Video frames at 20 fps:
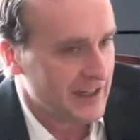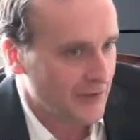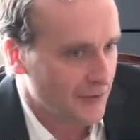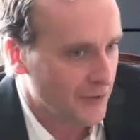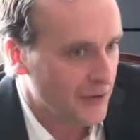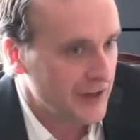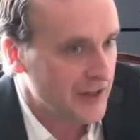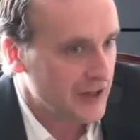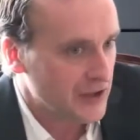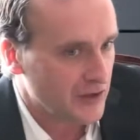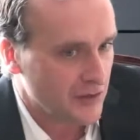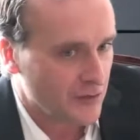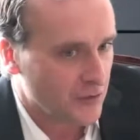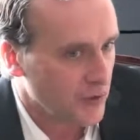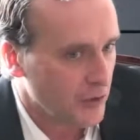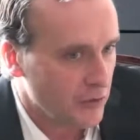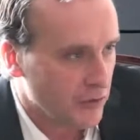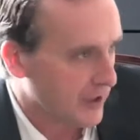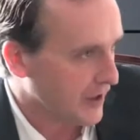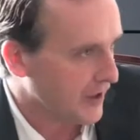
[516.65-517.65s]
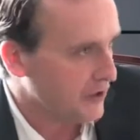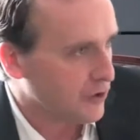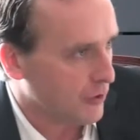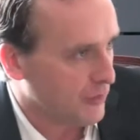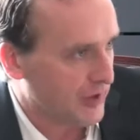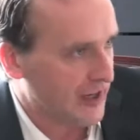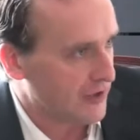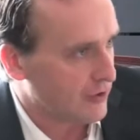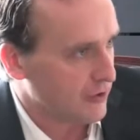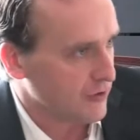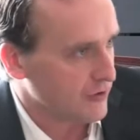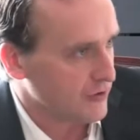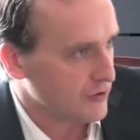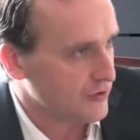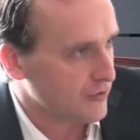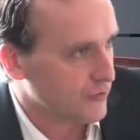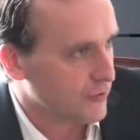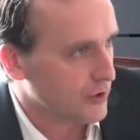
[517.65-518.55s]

En fin, eh, fue un reto para todos.